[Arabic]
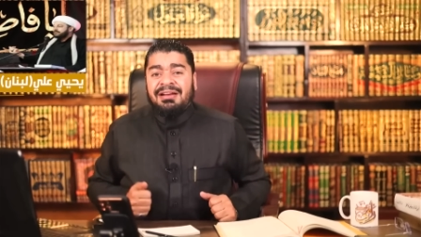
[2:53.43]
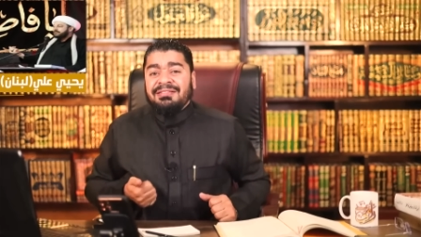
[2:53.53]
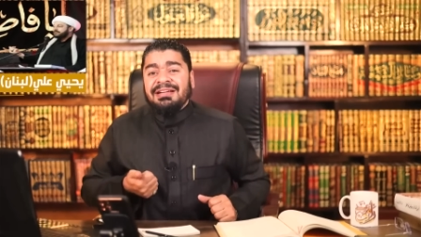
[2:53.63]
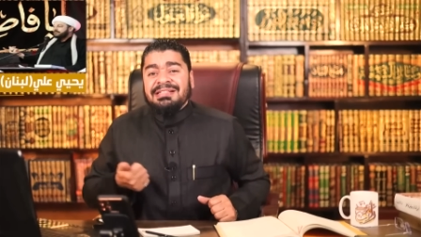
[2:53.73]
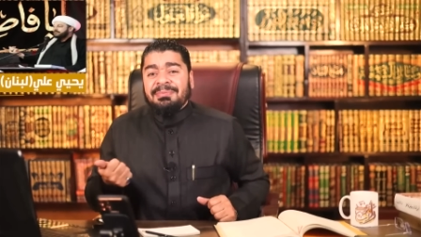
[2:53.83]

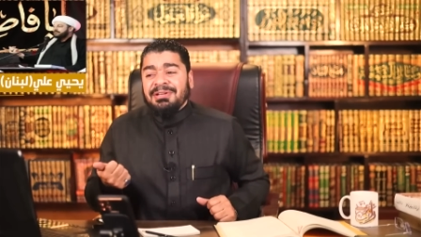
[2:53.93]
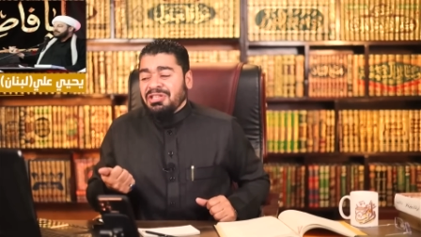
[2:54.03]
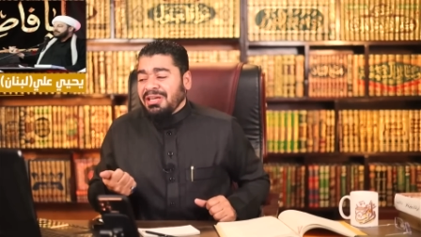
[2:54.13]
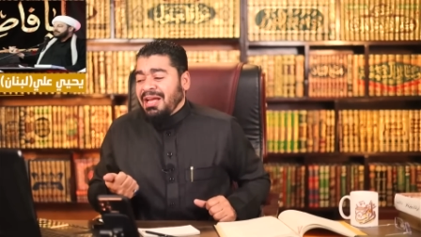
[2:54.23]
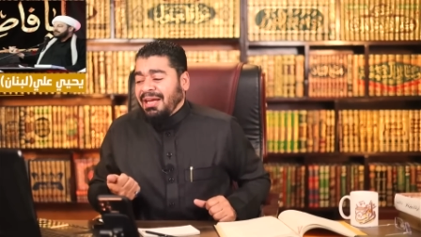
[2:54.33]
لذلك سمعت
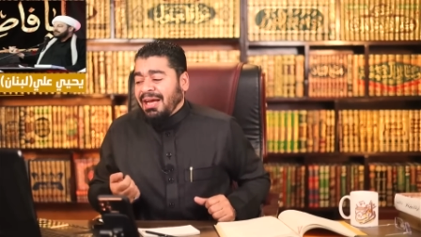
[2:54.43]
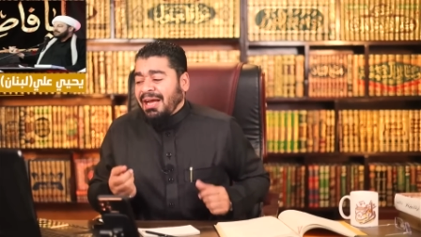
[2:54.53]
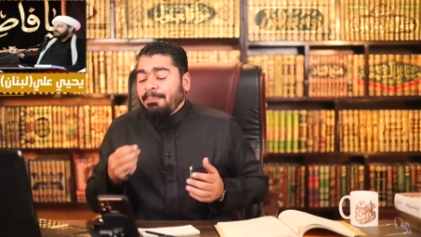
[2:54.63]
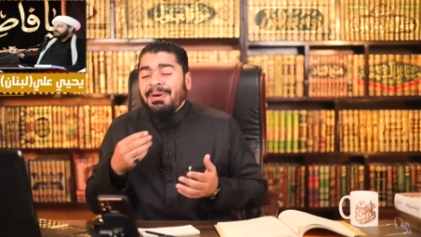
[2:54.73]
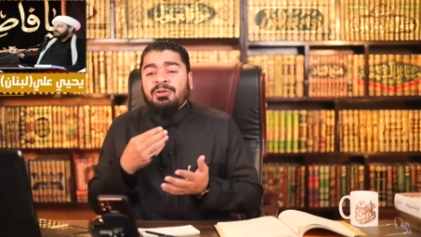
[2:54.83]
شيخ يحيى
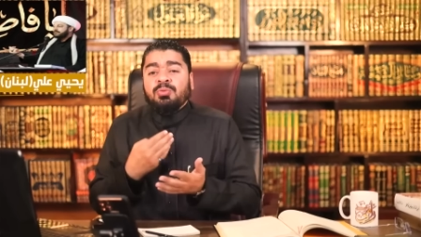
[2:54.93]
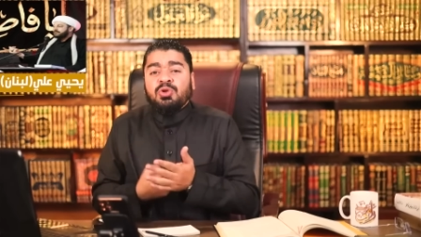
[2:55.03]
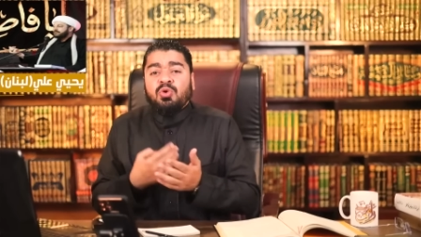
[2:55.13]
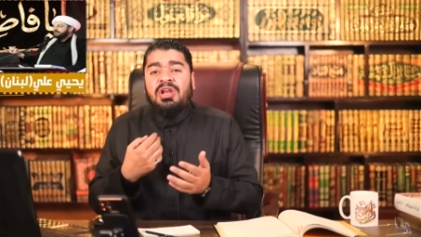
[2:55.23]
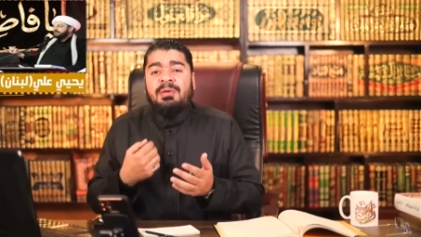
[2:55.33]
كان بعد
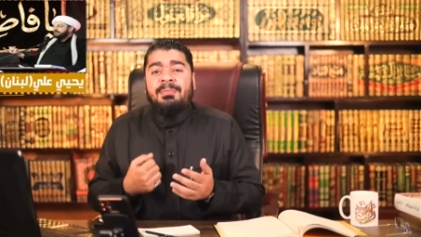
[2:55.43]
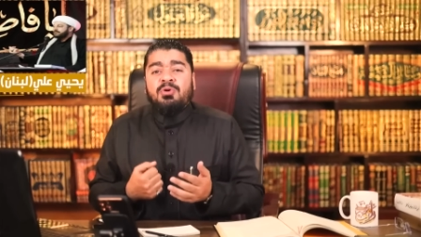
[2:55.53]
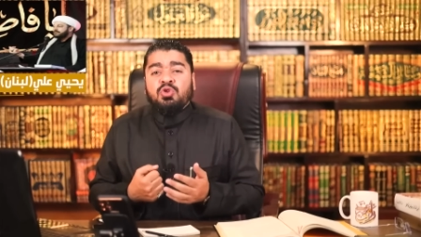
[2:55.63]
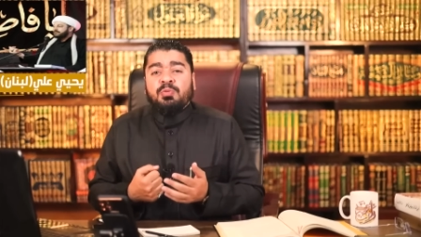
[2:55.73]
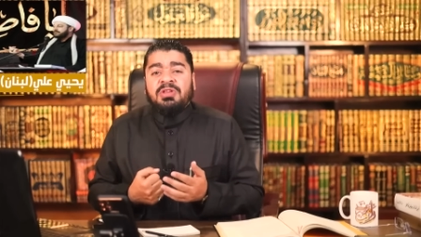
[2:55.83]
موت كل امام
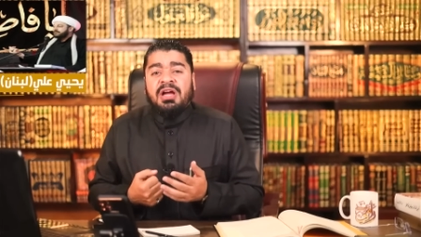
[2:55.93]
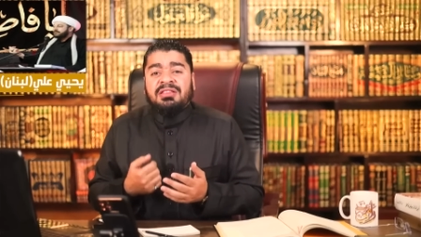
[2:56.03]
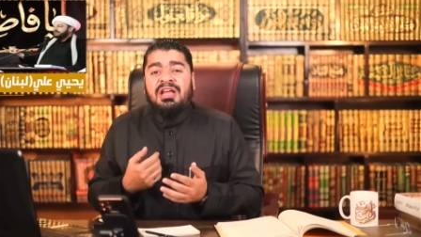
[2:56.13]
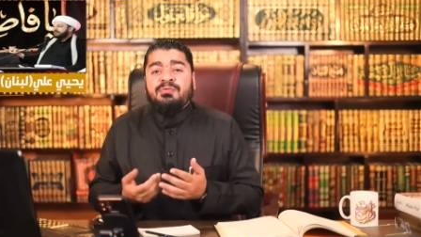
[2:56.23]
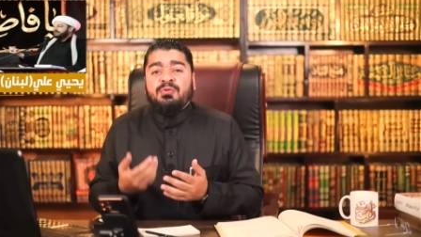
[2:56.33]
كنتوا
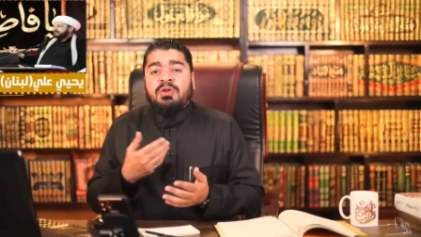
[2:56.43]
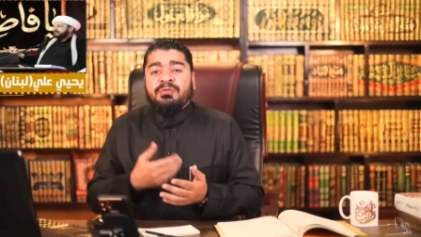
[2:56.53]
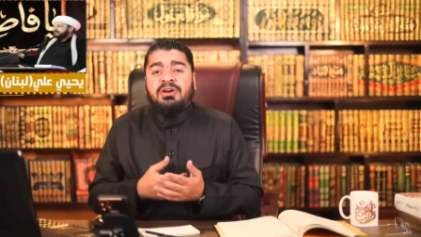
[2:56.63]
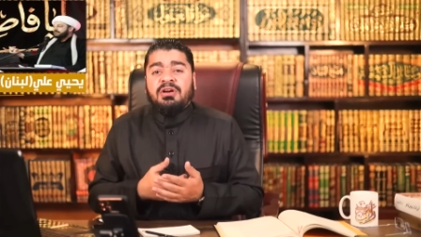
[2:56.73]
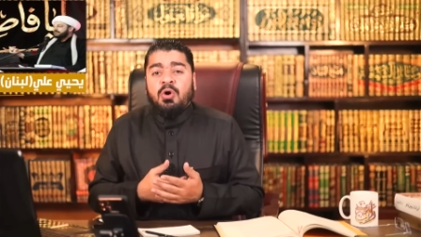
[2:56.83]
بتختلفوا
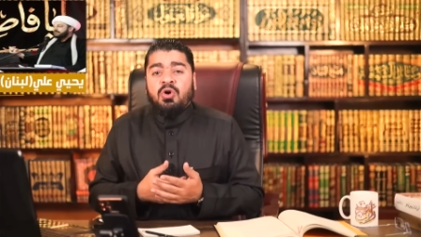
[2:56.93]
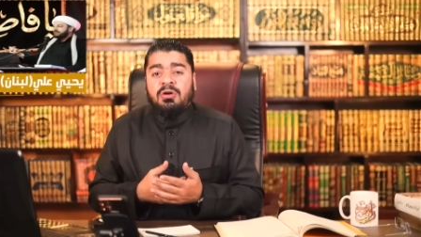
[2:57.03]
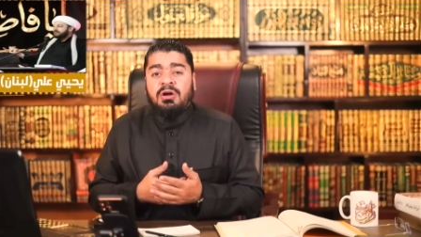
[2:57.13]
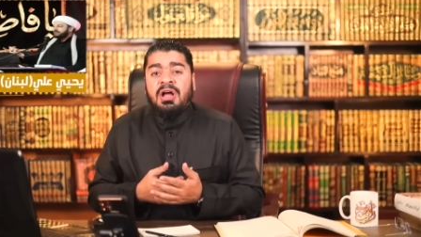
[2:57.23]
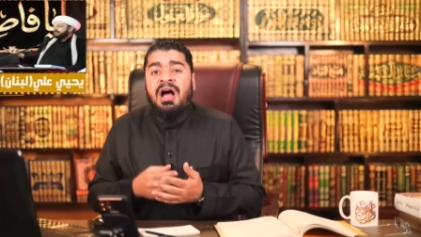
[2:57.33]
لفرقه
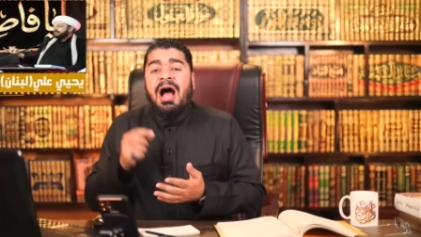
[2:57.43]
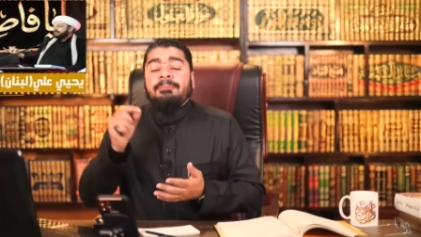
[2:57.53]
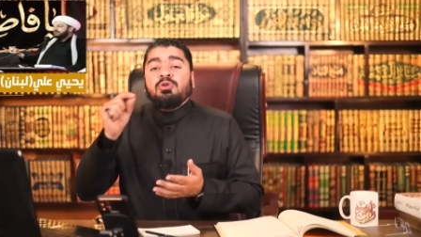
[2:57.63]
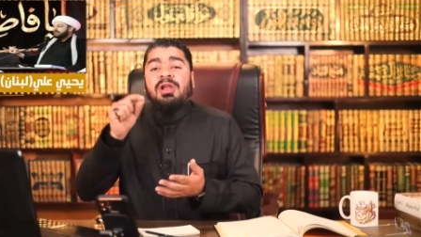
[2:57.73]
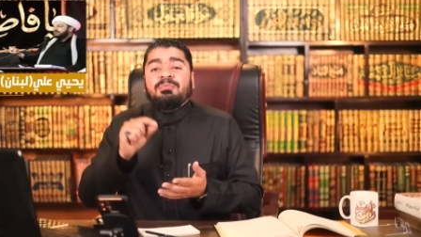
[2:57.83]
اخرى
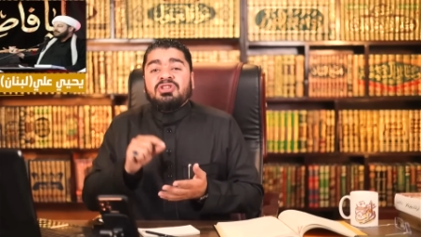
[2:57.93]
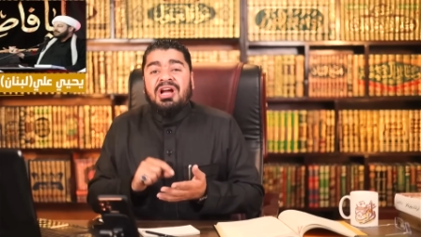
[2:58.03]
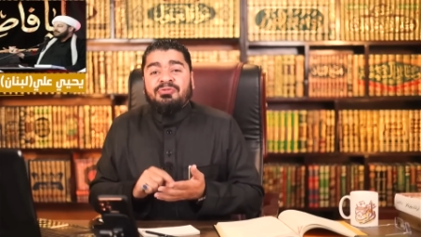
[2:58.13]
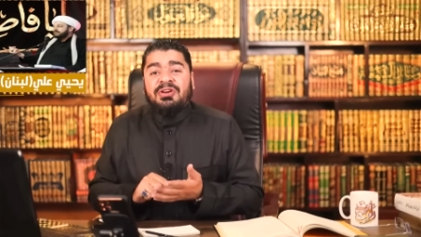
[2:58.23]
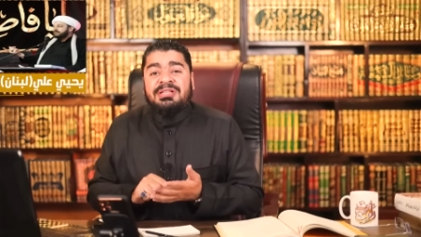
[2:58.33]
عبد الله بن
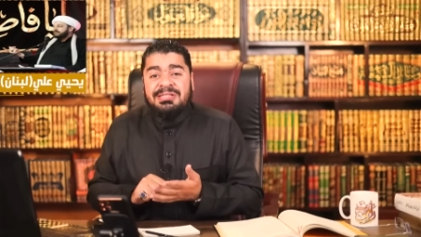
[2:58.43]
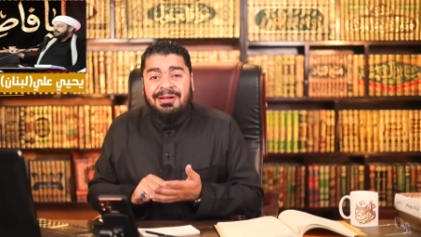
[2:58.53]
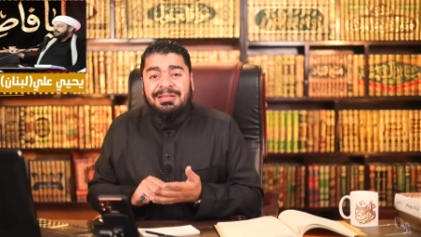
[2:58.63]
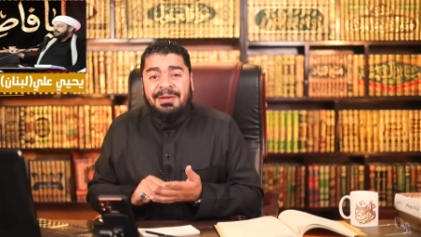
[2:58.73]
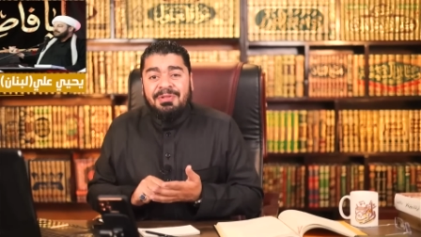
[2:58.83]
جعفر
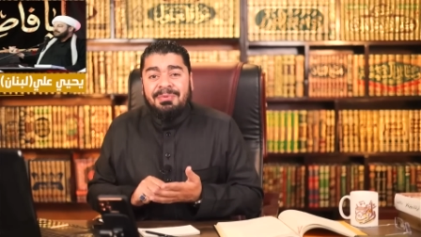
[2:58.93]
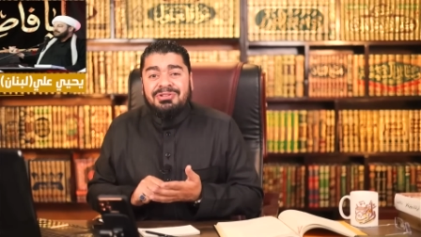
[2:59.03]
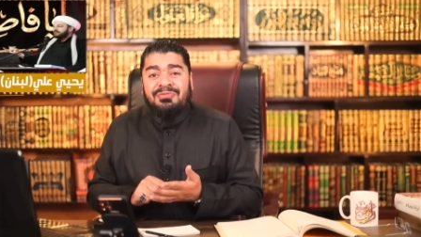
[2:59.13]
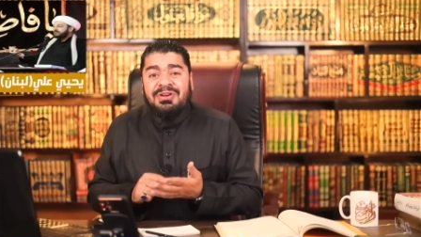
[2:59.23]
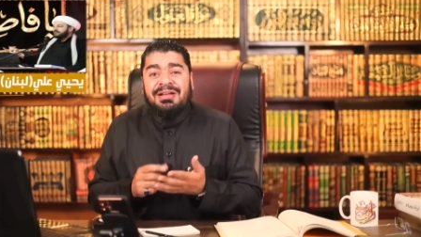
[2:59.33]
الصادق بن الامام
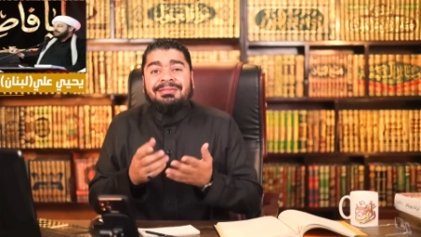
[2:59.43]
جعفر